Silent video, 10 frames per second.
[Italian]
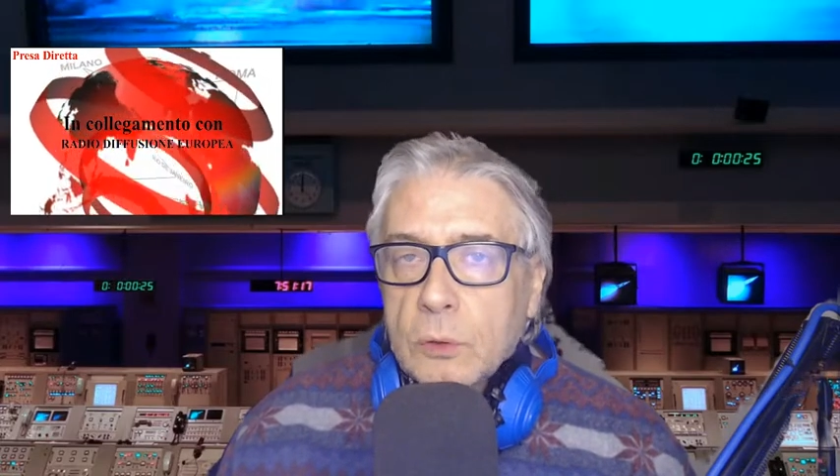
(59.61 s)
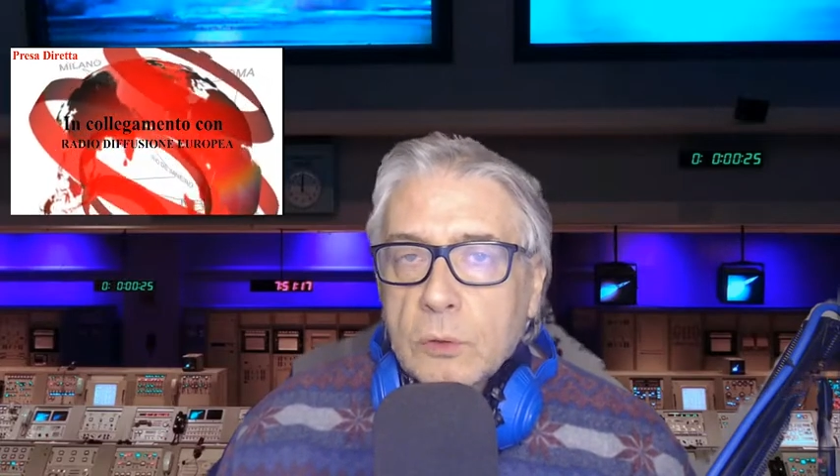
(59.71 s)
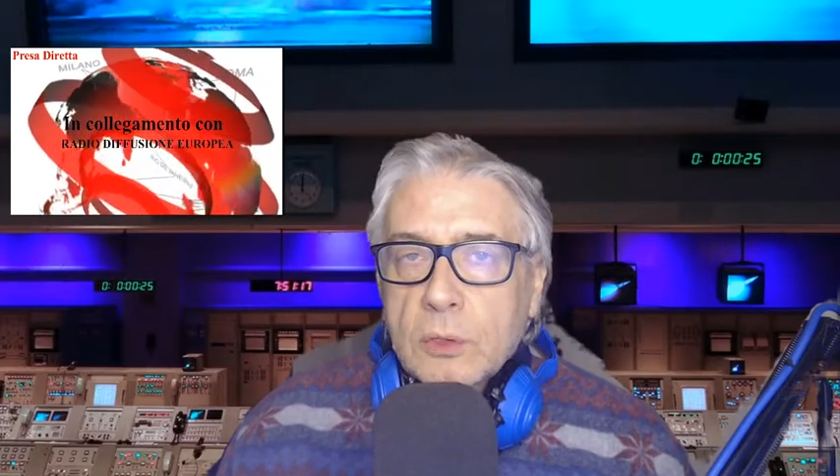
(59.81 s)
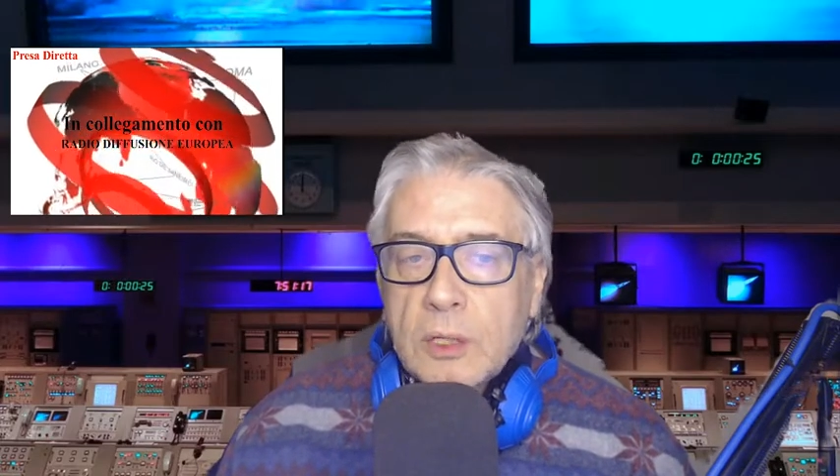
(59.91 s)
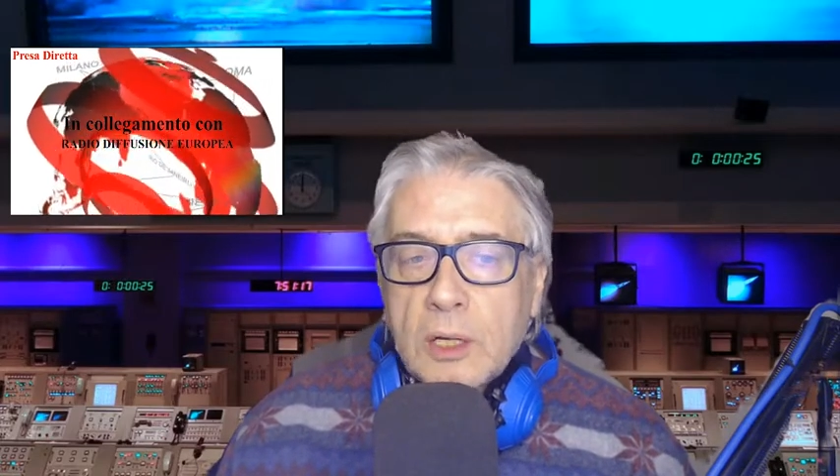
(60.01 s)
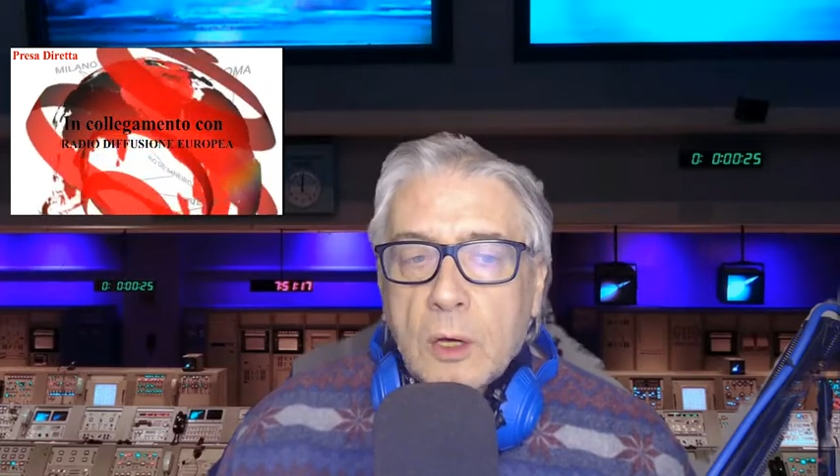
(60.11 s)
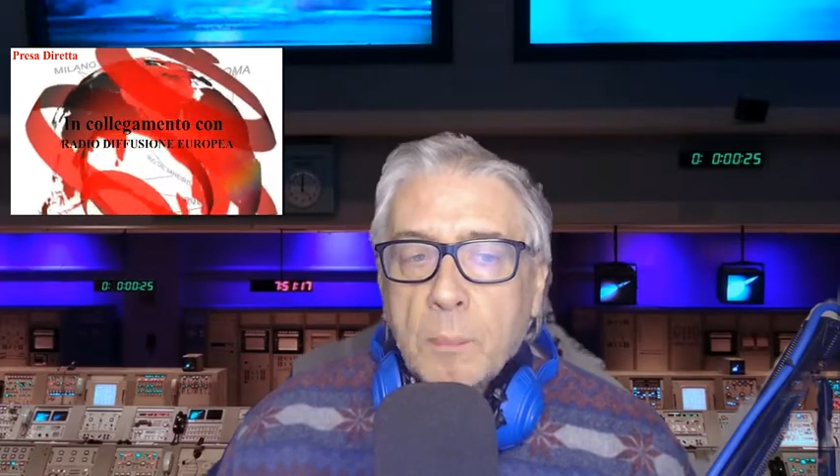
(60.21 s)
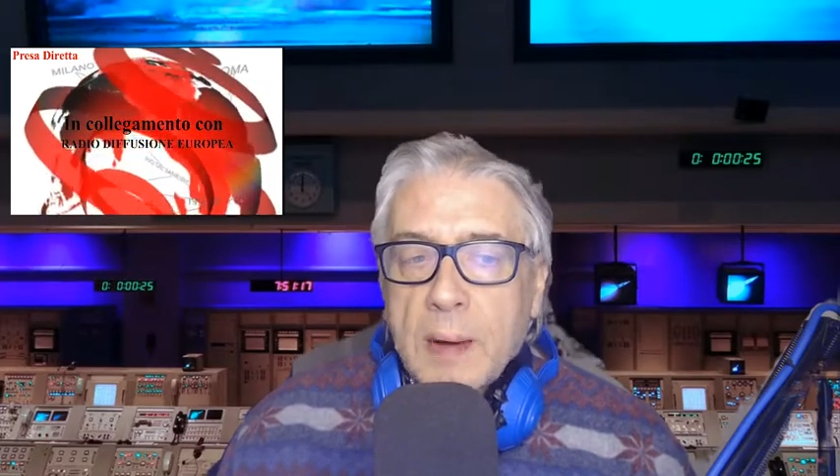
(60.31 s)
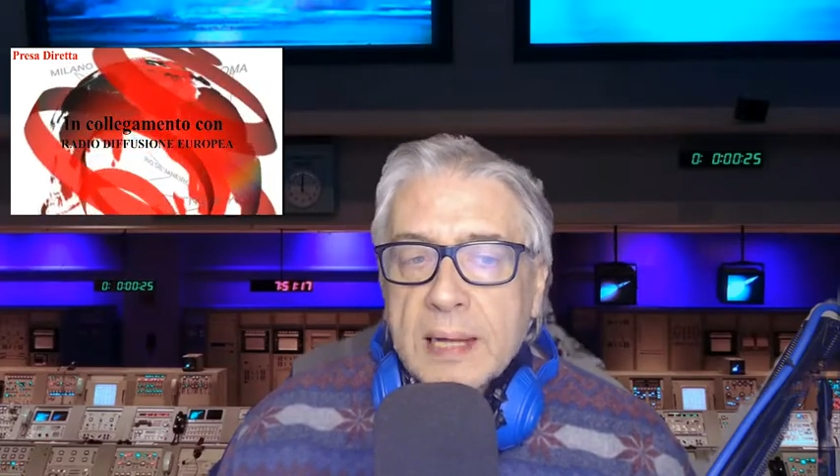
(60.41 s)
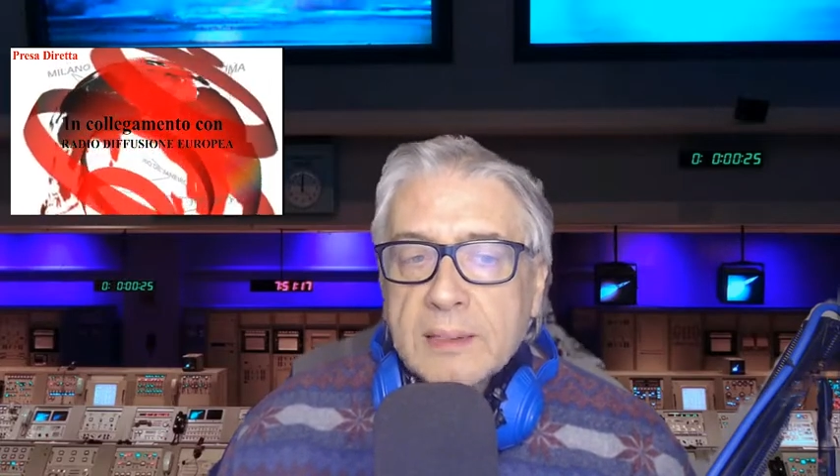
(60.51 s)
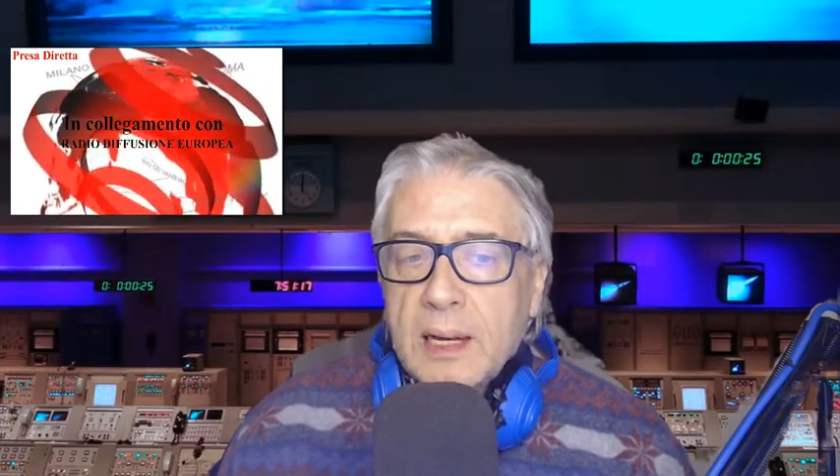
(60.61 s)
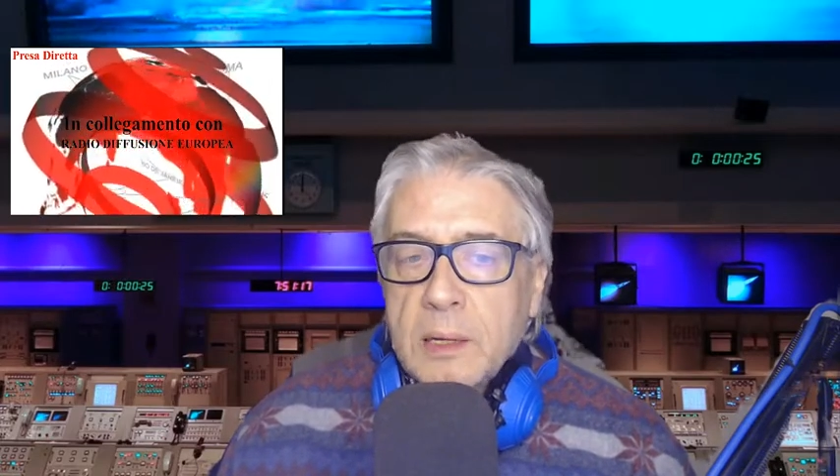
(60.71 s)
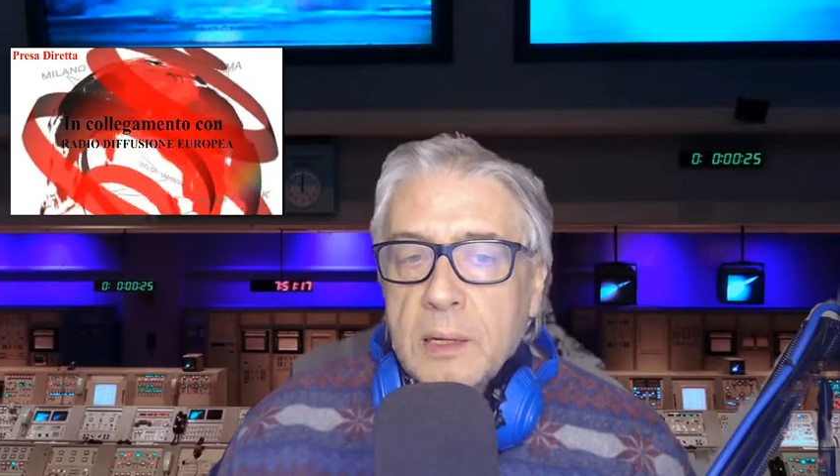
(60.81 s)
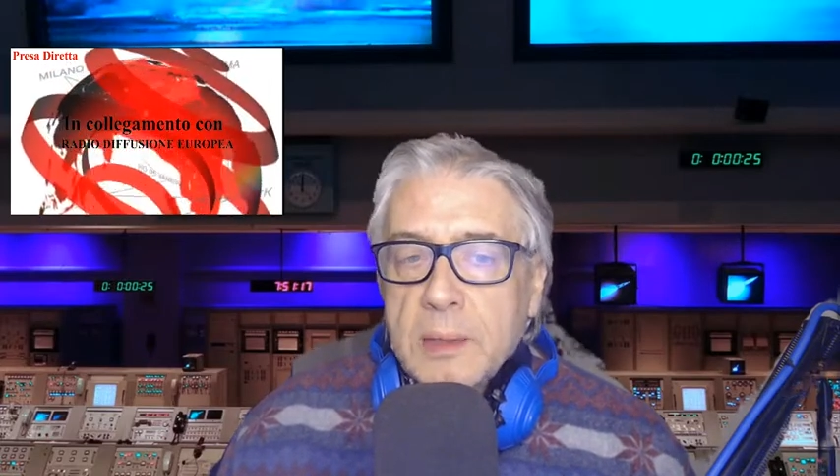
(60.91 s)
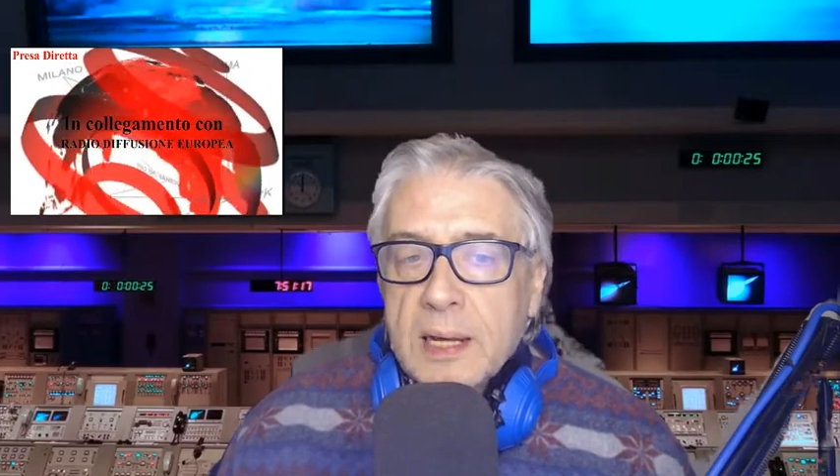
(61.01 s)
di combattere
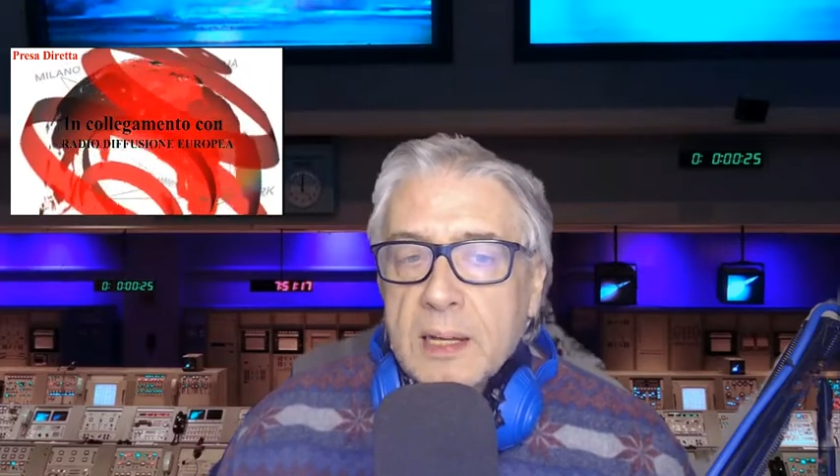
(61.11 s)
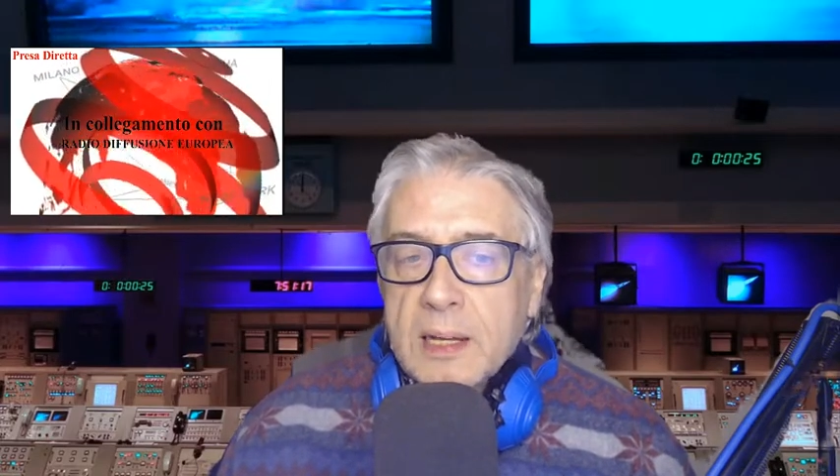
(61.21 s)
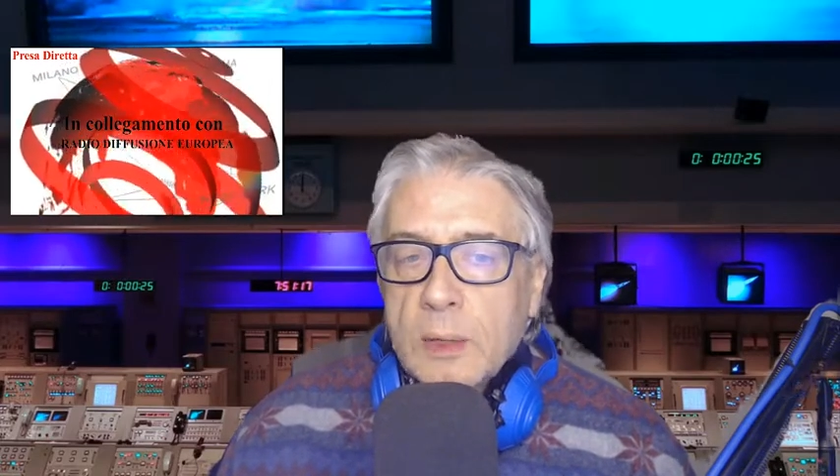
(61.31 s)
l'immigrazione